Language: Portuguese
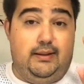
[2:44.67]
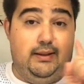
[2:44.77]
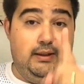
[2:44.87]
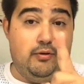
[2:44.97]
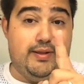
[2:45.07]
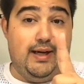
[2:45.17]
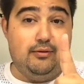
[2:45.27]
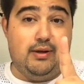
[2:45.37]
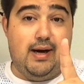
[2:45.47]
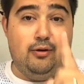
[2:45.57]
E não saia
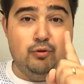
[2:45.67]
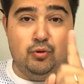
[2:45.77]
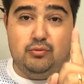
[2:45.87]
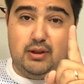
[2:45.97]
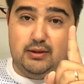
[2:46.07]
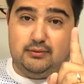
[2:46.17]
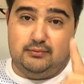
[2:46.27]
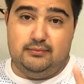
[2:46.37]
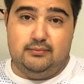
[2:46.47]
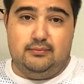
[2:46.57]
do carro nunca.
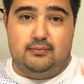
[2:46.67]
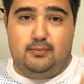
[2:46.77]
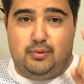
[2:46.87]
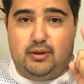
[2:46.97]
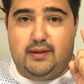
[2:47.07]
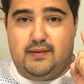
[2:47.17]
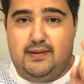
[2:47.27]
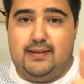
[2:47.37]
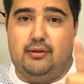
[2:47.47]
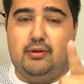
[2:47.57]
Porque
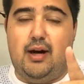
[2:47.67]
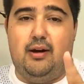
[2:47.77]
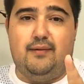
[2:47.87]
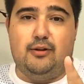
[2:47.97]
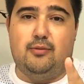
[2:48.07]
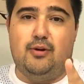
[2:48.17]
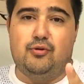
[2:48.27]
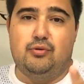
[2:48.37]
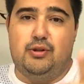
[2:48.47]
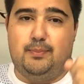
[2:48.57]
se sair do carro, ele vai tomar um
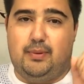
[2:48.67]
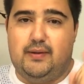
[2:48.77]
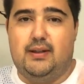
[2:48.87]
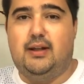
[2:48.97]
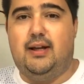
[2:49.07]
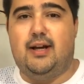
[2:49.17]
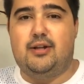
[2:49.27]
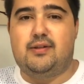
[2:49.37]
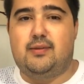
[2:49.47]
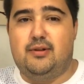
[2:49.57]
susto e pode ser que ele
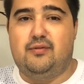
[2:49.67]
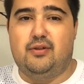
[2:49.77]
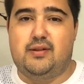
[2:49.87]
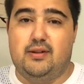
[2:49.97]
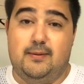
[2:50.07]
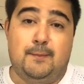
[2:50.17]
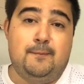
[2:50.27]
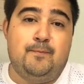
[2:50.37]
reaja em cima de você.